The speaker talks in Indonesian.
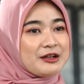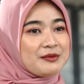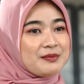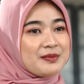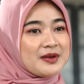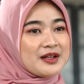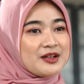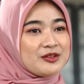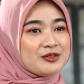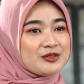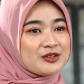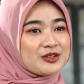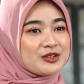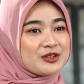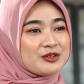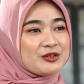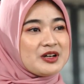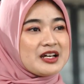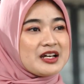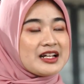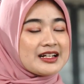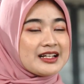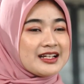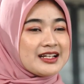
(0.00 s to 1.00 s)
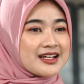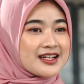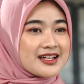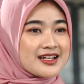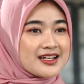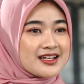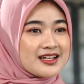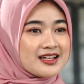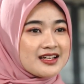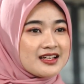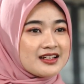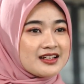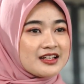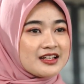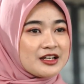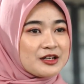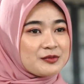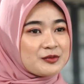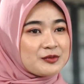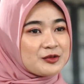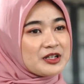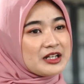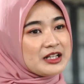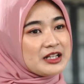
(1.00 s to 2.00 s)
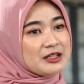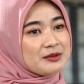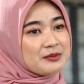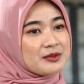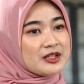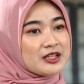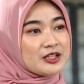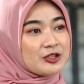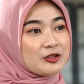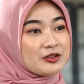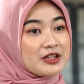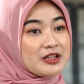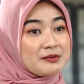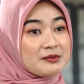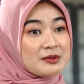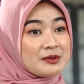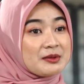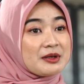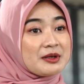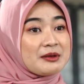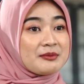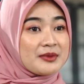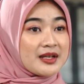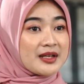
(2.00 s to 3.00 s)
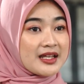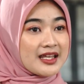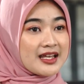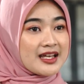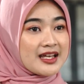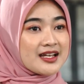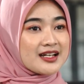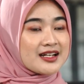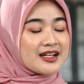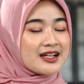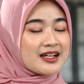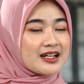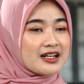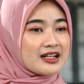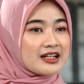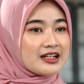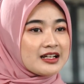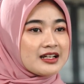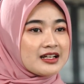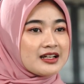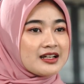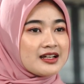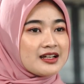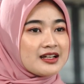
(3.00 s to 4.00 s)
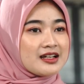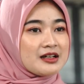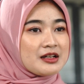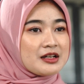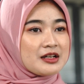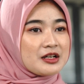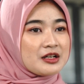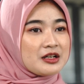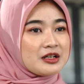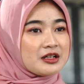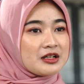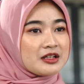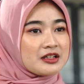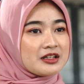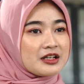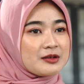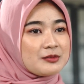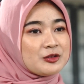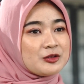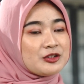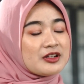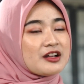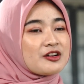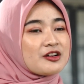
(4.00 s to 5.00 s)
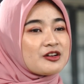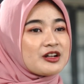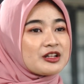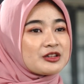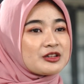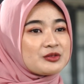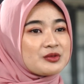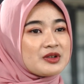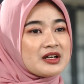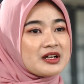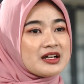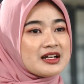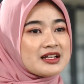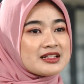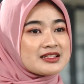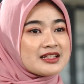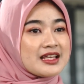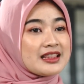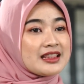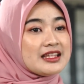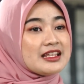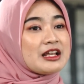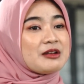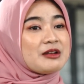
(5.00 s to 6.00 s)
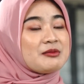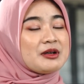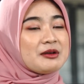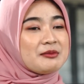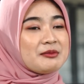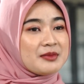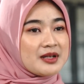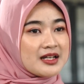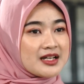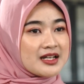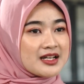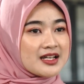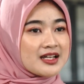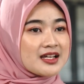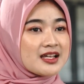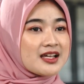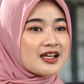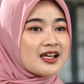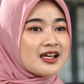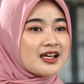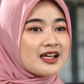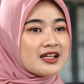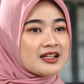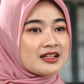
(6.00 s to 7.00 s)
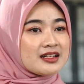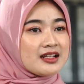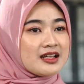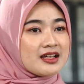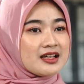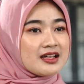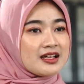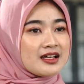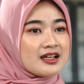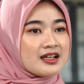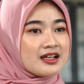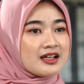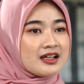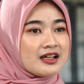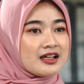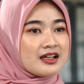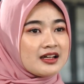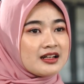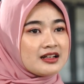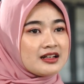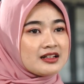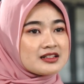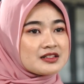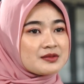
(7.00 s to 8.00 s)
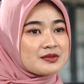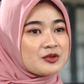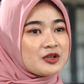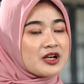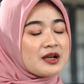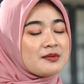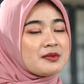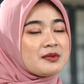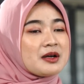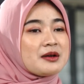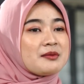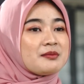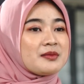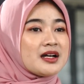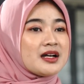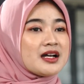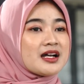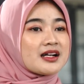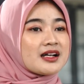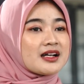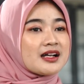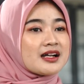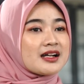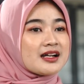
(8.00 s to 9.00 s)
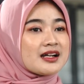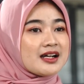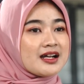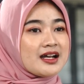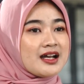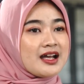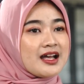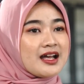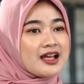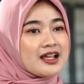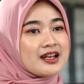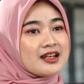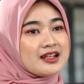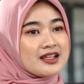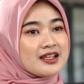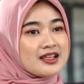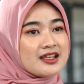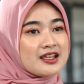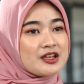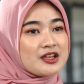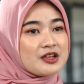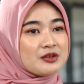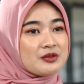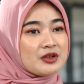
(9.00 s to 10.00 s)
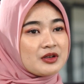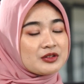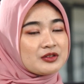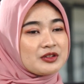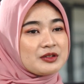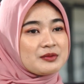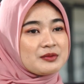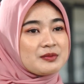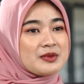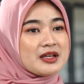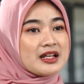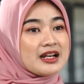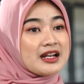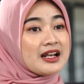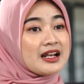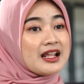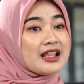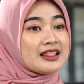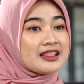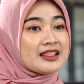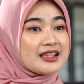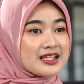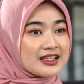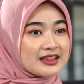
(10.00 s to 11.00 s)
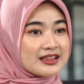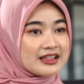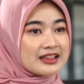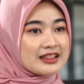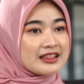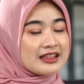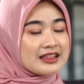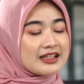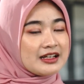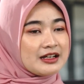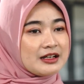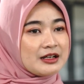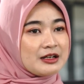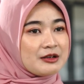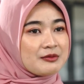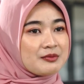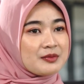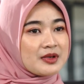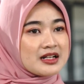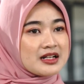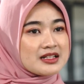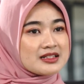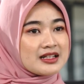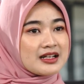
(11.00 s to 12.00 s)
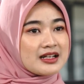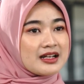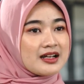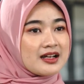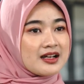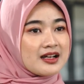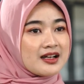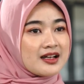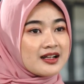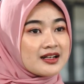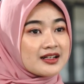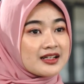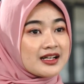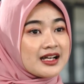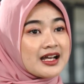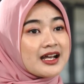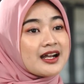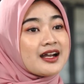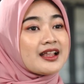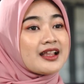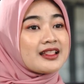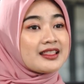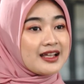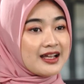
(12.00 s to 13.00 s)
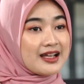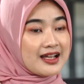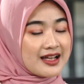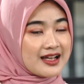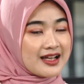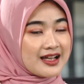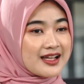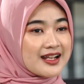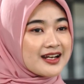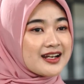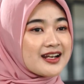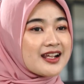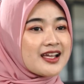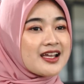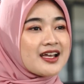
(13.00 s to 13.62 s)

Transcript: harapan untuk keluarga di kampung halaman, terutama mama ya, karena kebetulan orang tua saya tinggal mama. Dan semoga mama, kakak, adik waktu lebaran nanti tetap merasakan kehangatan.